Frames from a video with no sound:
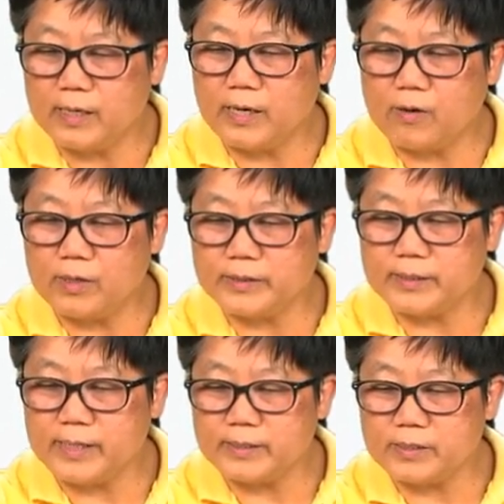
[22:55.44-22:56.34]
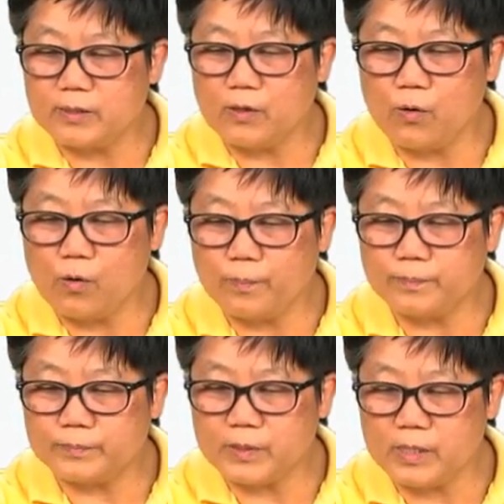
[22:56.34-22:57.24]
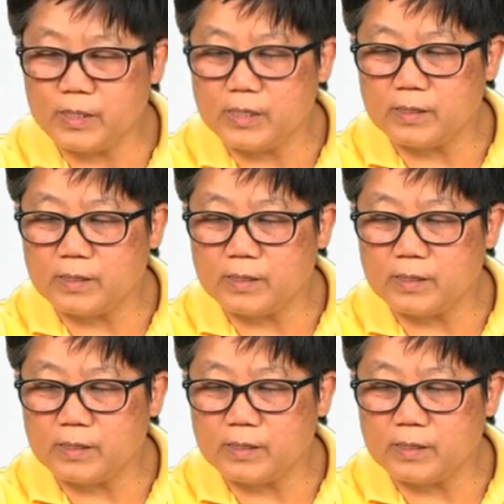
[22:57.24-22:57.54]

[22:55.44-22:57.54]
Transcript: เราก็จะได้สโลปที่